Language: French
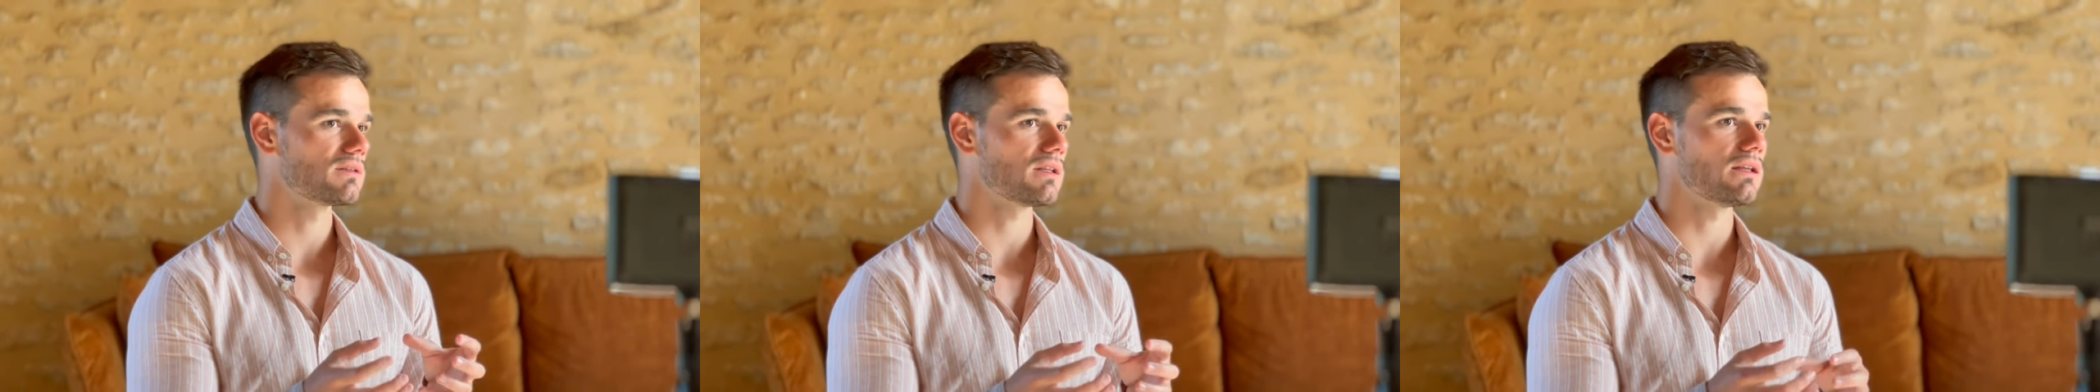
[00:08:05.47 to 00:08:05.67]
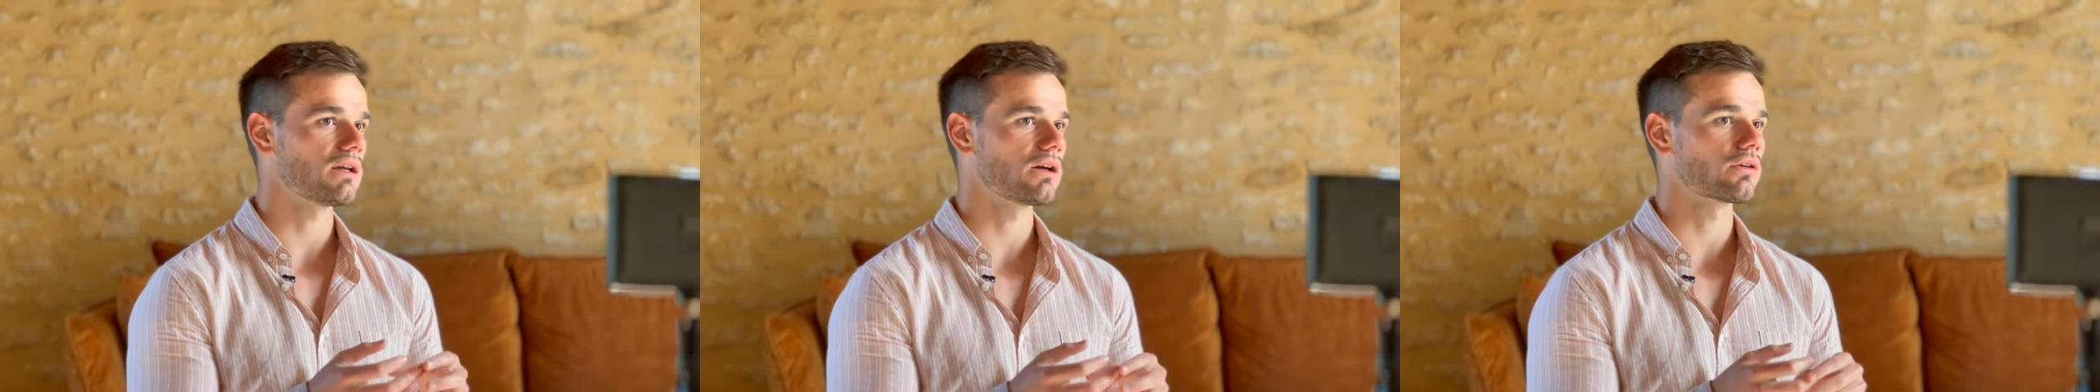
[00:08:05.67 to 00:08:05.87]

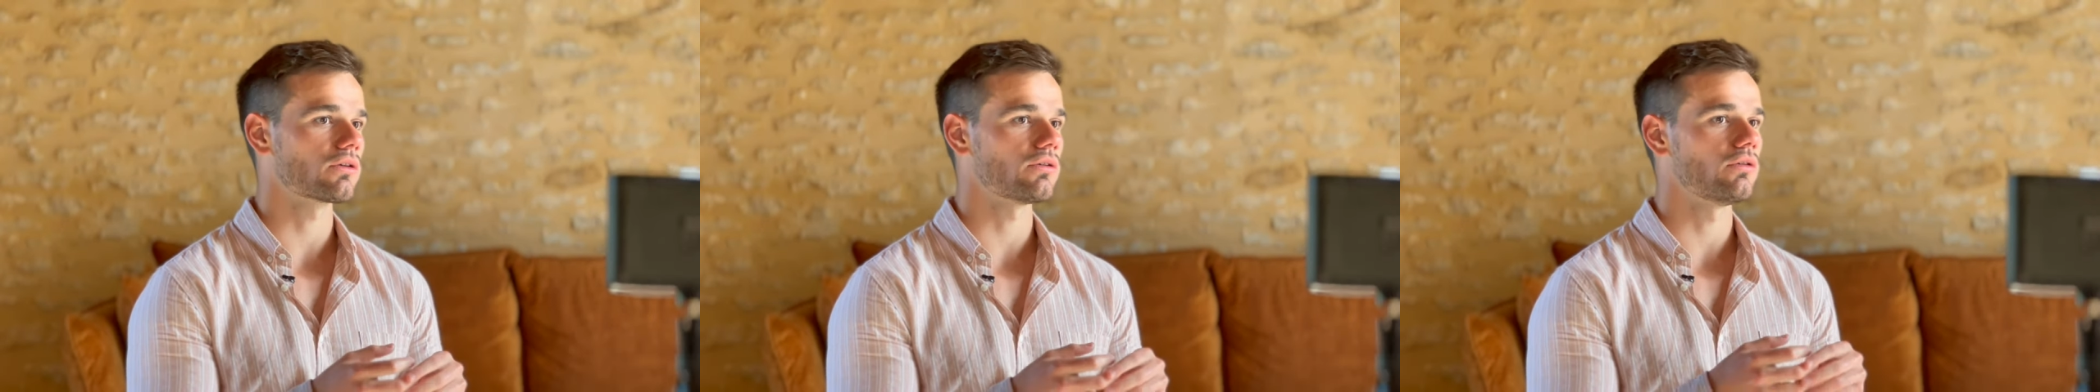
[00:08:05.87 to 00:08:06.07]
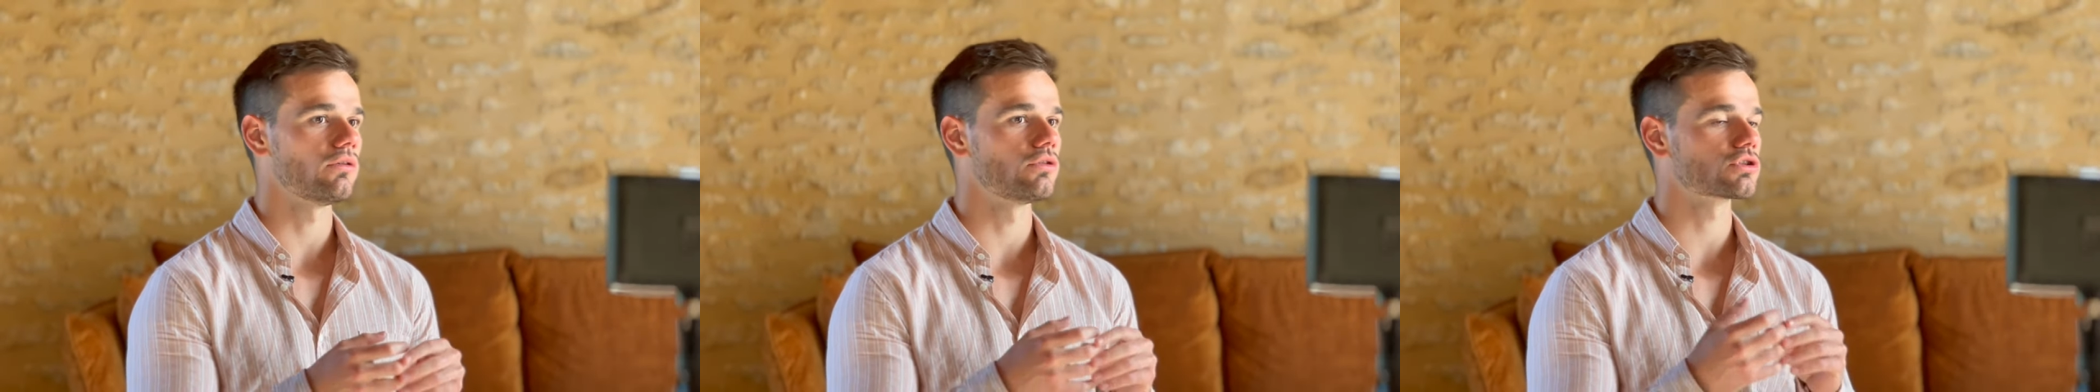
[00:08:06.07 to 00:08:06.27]
C'est-à-dire
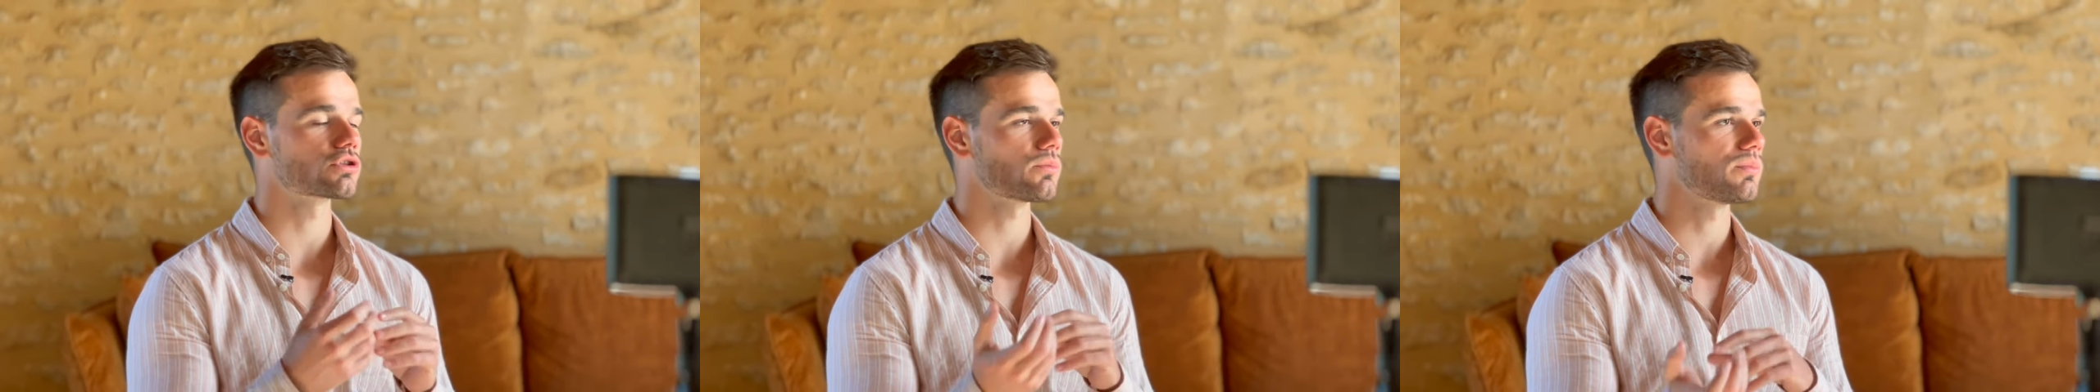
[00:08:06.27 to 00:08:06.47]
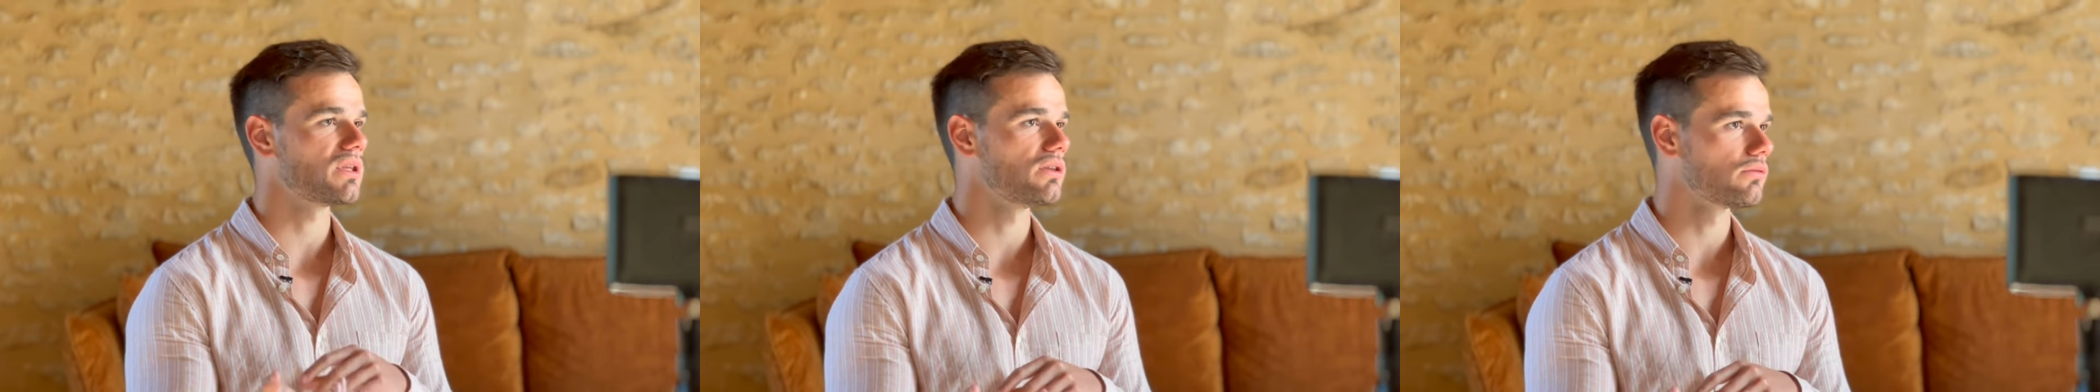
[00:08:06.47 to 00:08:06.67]
que le
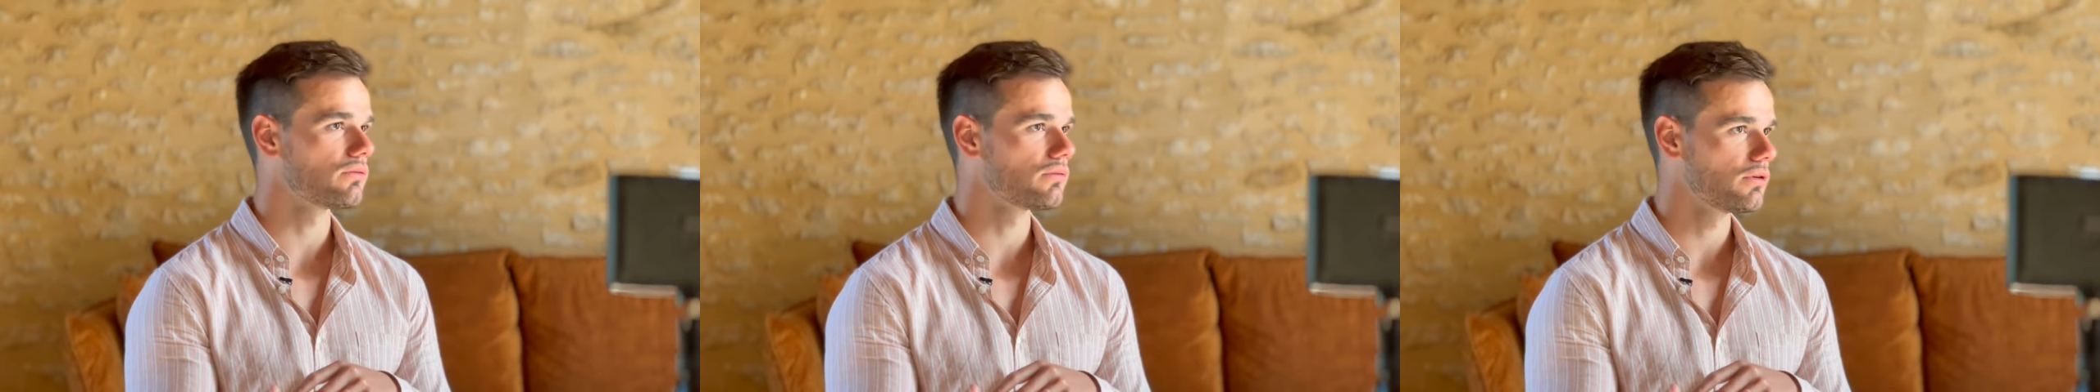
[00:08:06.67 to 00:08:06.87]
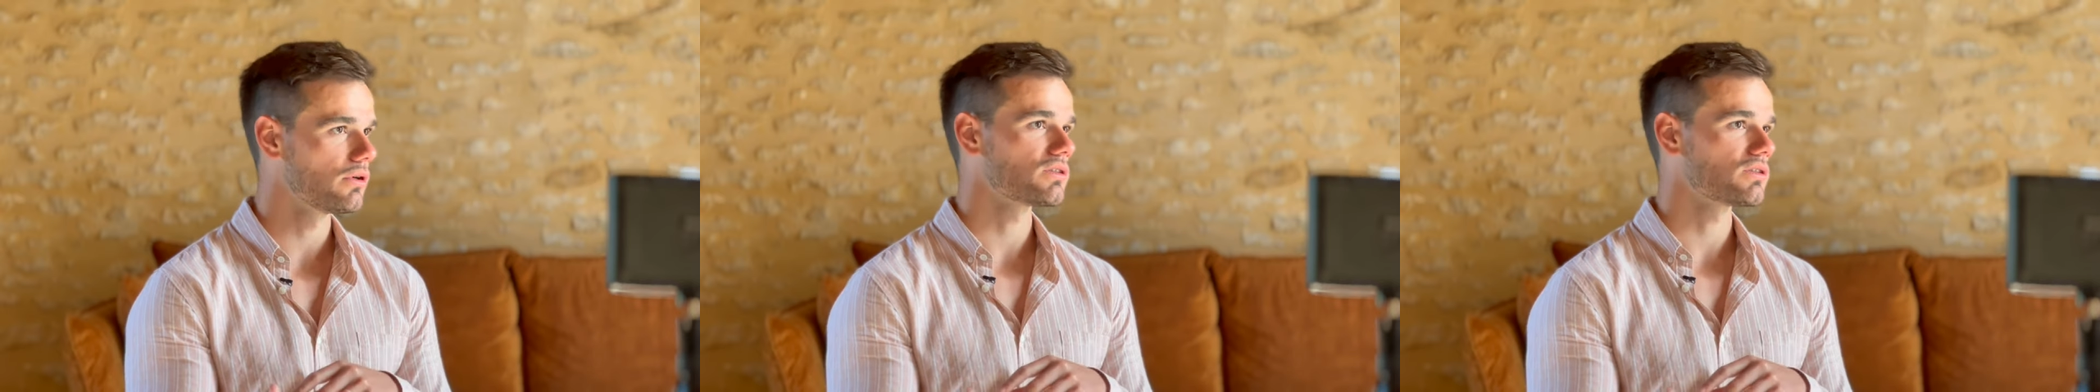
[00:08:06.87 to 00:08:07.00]
champignon